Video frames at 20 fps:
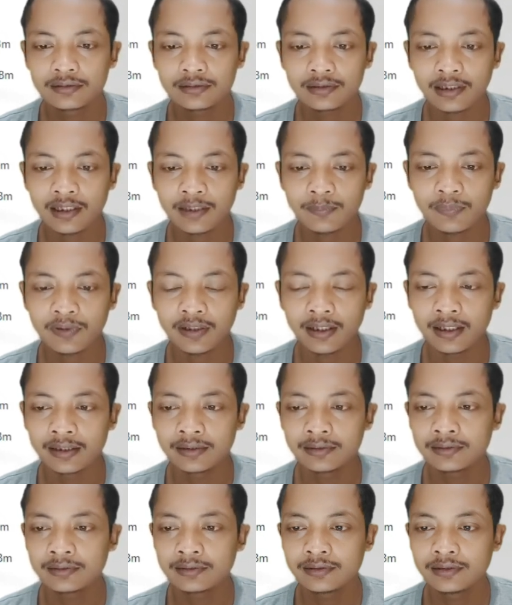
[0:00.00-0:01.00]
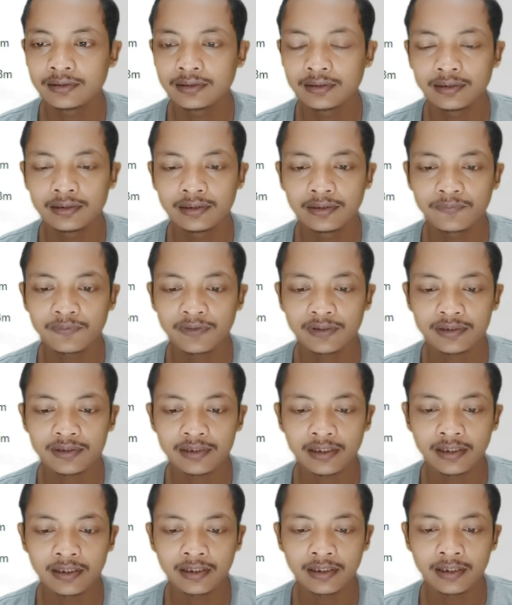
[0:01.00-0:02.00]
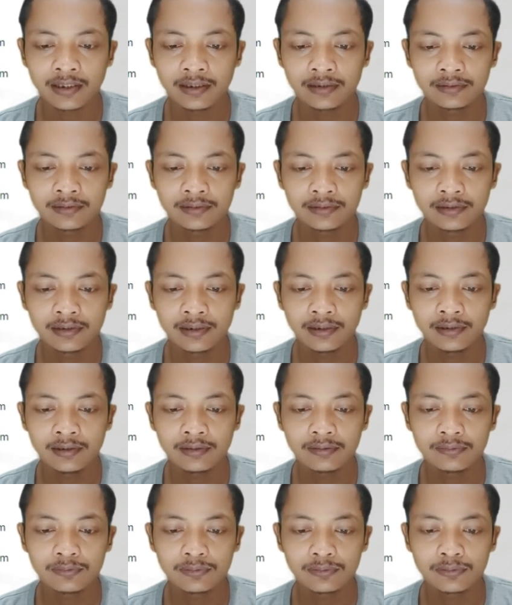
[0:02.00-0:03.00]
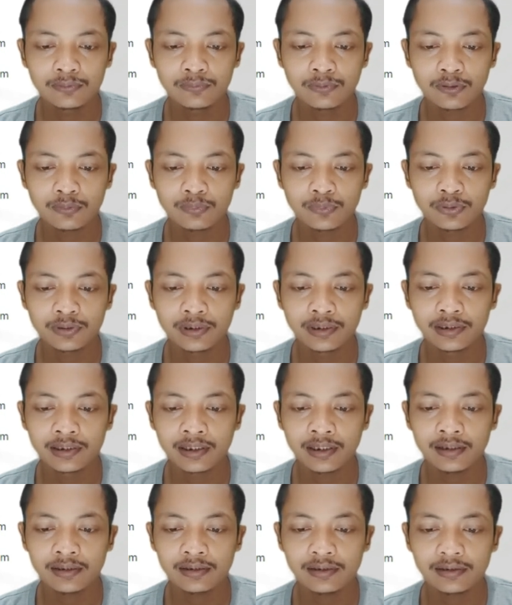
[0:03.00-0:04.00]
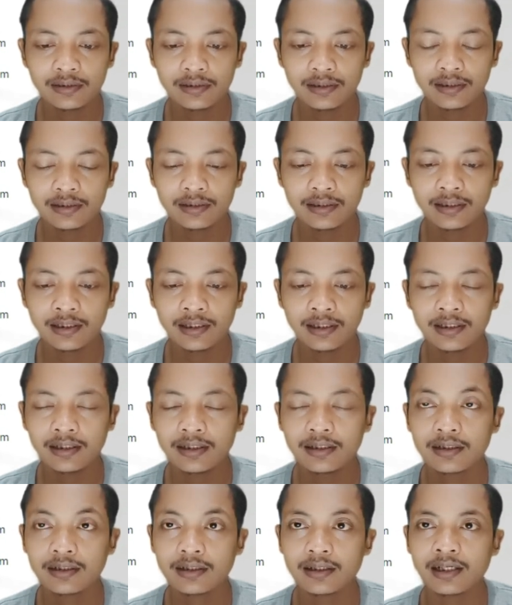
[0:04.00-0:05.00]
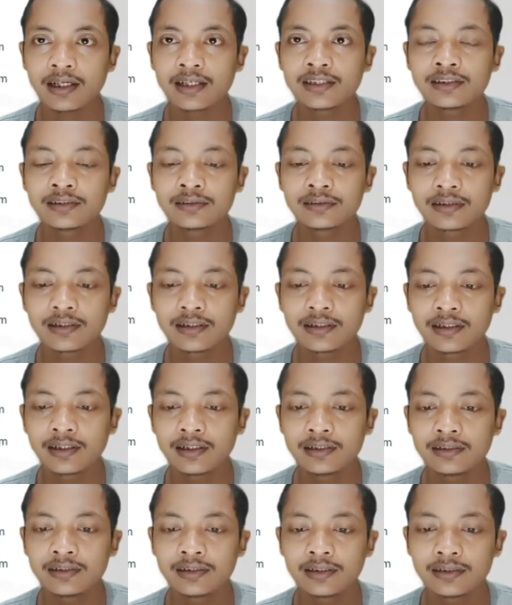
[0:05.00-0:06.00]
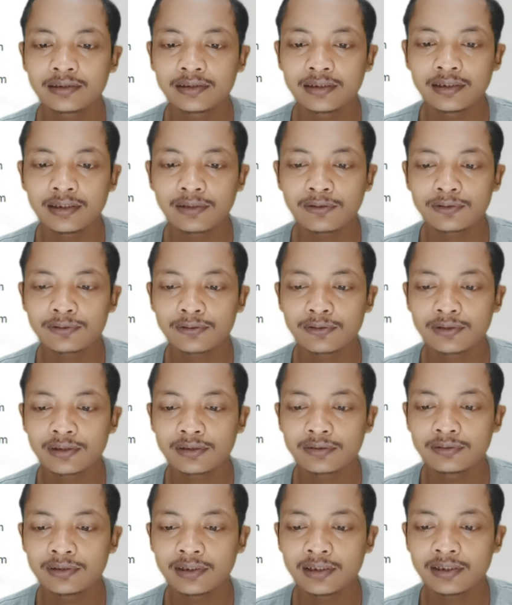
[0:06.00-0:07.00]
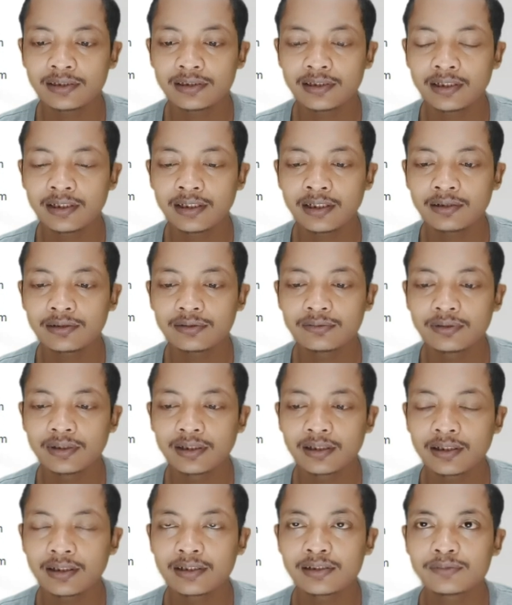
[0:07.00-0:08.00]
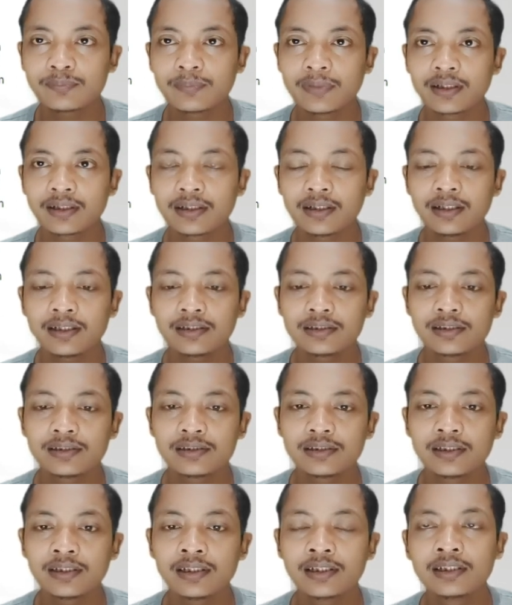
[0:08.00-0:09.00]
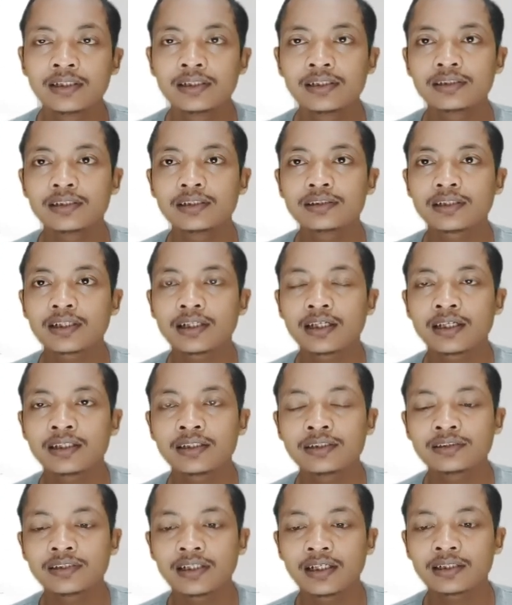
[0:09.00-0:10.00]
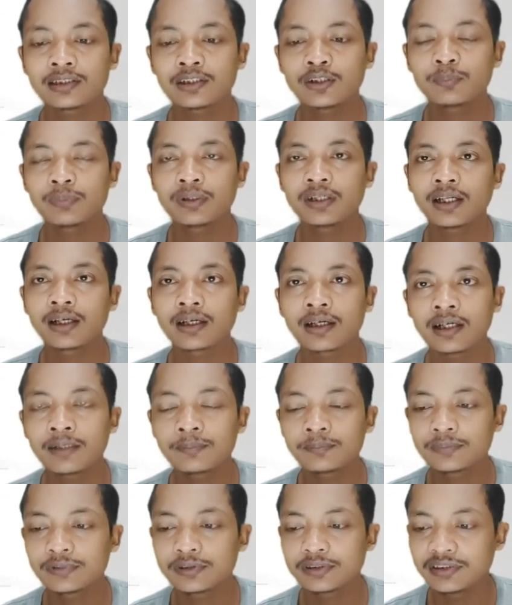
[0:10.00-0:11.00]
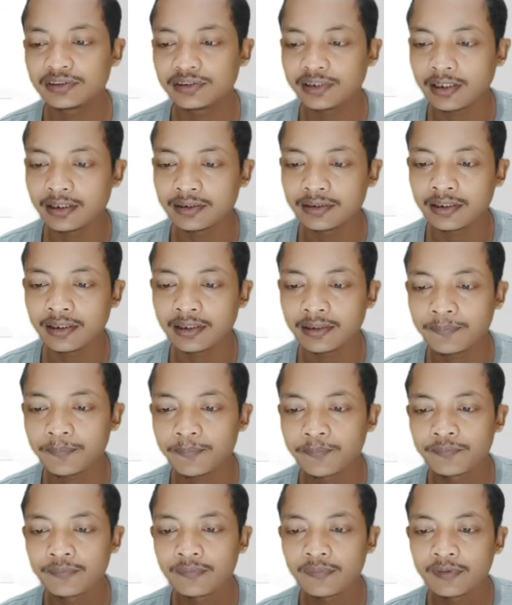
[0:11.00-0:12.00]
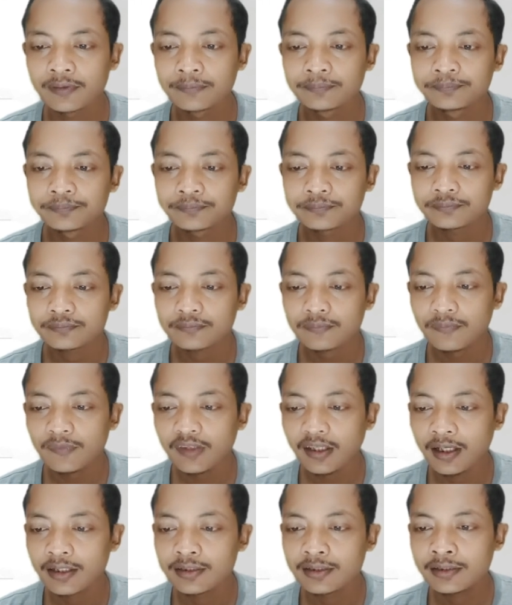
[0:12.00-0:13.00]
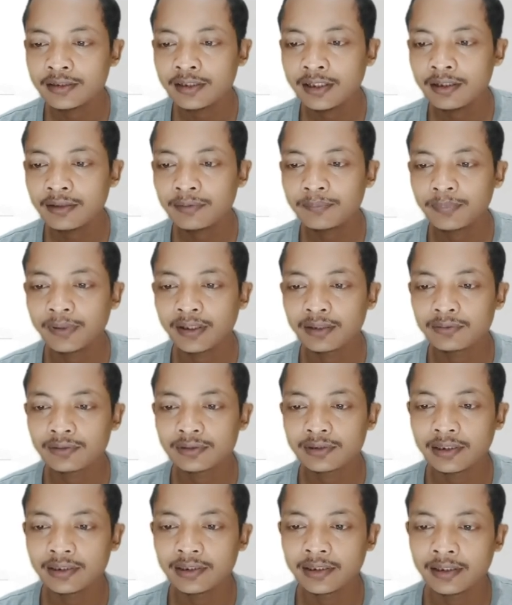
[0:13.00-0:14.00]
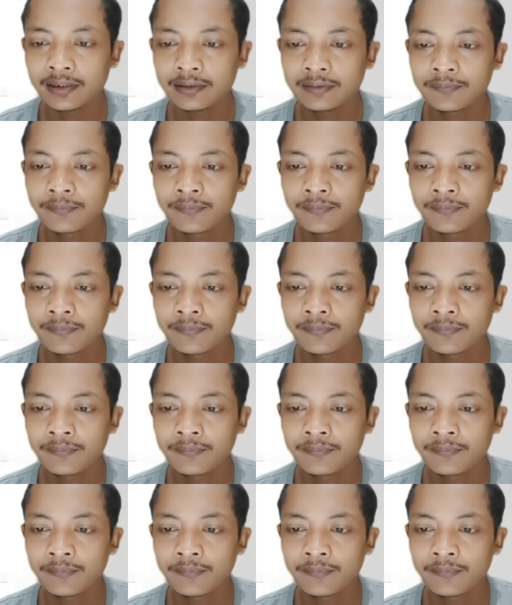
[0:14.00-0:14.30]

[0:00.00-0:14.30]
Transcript: terapkan di device saya ini untuk work modenya adalah client karena ini nanti tenda 01 nya saya gunakan sebagai sisi sisi kliennya atau penangkap sinyalnya hasilnya bagus kan ya